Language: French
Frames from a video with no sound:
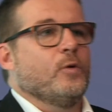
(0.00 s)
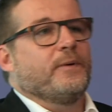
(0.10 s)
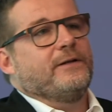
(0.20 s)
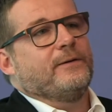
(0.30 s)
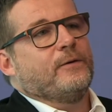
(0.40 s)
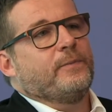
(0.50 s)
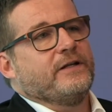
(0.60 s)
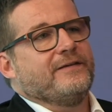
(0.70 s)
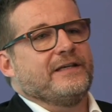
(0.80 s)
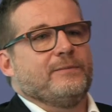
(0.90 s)
eu auprès,
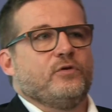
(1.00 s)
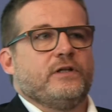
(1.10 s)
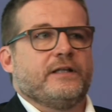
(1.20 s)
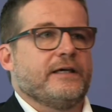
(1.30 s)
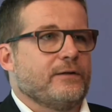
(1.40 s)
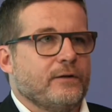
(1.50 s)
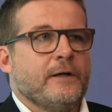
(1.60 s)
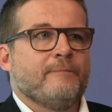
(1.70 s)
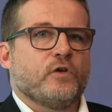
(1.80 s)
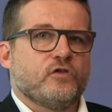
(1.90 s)
auprès des équipes d'Unitech
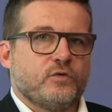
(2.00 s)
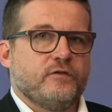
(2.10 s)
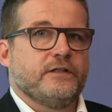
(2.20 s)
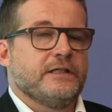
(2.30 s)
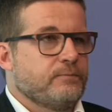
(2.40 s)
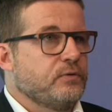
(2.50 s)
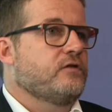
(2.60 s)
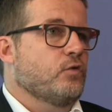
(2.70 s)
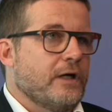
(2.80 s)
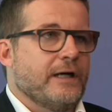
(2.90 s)
un suivi, et puis
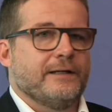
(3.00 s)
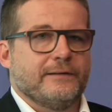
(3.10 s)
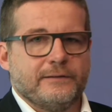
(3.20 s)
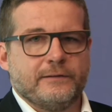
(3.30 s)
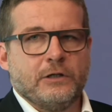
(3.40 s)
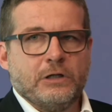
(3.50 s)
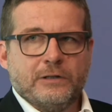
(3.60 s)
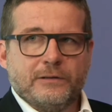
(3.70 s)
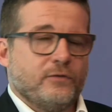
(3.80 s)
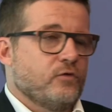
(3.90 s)
ils sont là,
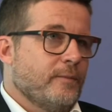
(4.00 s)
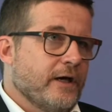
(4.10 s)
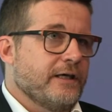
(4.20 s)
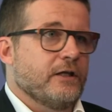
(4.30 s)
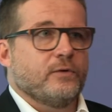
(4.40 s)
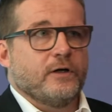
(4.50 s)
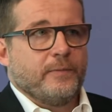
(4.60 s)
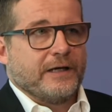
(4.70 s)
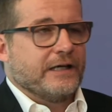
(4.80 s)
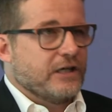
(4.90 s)
ils sont Marie Catoire,
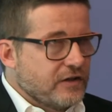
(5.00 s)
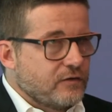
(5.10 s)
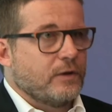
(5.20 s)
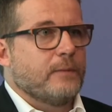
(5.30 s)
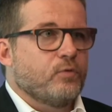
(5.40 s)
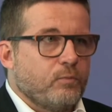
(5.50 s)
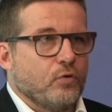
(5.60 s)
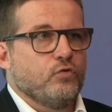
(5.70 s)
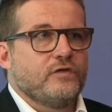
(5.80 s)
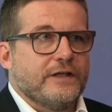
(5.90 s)
Perrine Lacache, ils sont là pour,
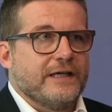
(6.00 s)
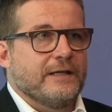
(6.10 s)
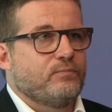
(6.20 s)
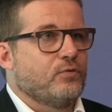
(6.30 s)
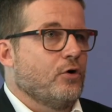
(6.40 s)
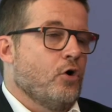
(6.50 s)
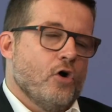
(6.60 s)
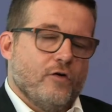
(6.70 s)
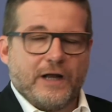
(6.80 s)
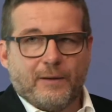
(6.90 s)
pour nous aider. Euh,
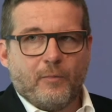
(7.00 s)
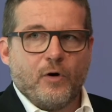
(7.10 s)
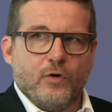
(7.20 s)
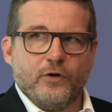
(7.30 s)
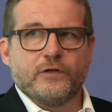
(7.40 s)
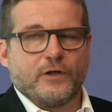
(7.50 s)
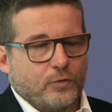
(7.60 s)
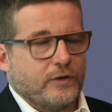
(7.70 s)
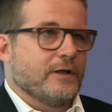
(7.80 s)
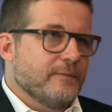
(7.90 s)
à un moment ou à un autre, quand
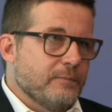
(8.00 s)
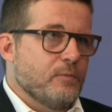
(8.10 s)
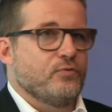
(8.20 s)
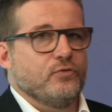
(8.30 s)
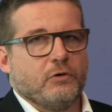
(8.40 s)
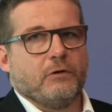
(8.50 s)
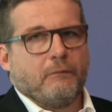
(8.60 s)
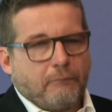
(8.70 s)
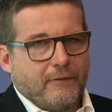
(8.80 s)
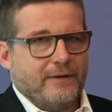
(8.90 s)
on est un petit peu plus euh,
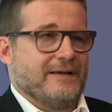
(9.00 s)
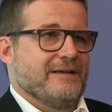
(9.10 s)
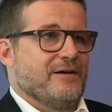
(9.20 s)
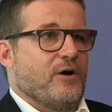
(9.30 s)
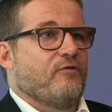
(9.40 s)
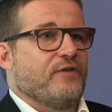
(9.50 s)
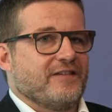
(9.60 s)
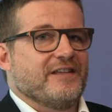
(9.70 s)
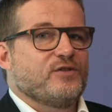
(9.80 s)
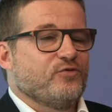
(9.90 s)
en
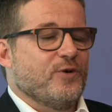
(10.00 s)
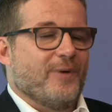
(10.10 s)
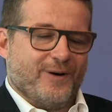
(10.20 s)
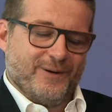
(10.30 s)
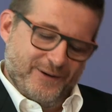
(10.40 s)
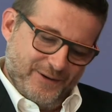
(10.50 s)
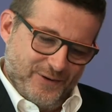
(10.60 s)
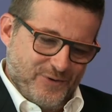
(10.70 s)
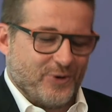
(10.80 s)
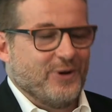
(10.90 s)
phase d'essoufflement,
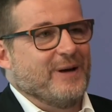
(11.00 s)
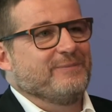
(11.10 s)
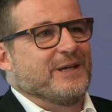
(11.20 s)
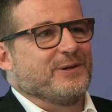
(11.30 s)
euh, nous redonner un petit